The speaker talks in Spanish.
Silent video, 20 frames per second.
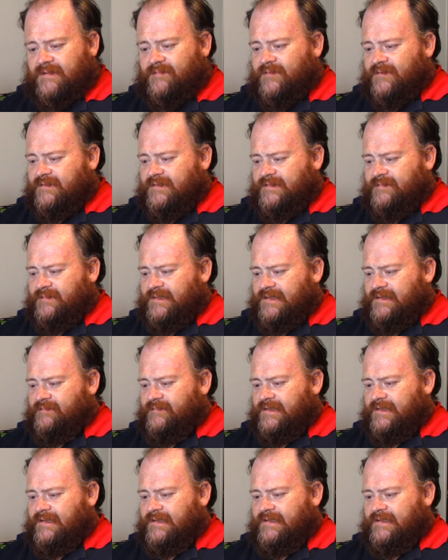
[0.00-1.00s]

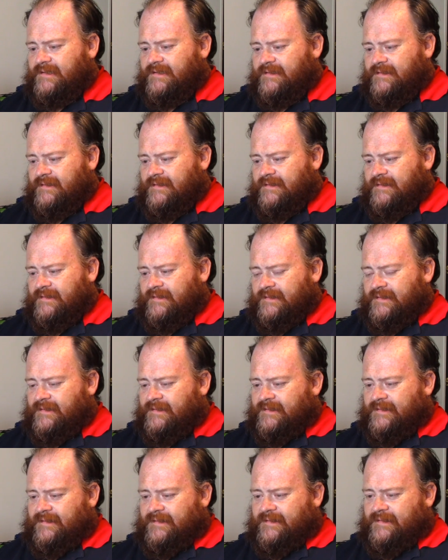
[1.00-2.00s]
aproximadamente
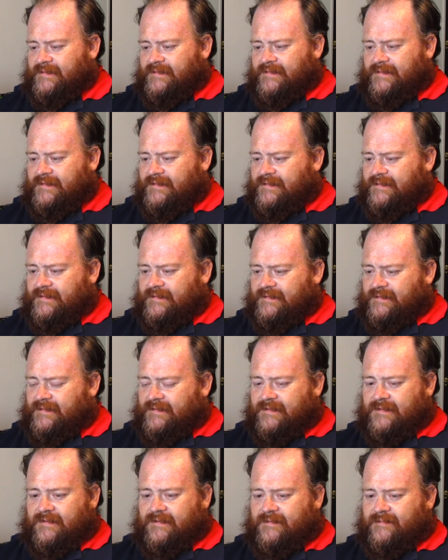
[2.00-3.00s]

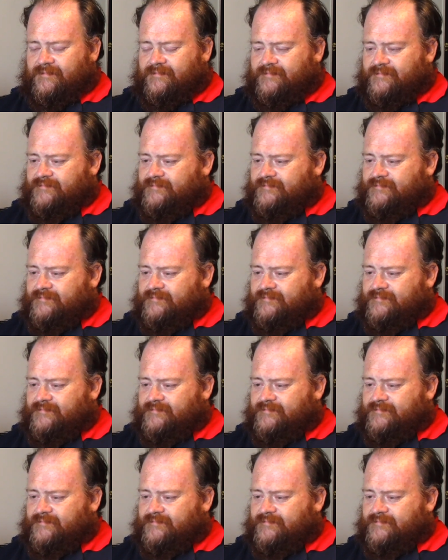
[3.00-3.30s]
y,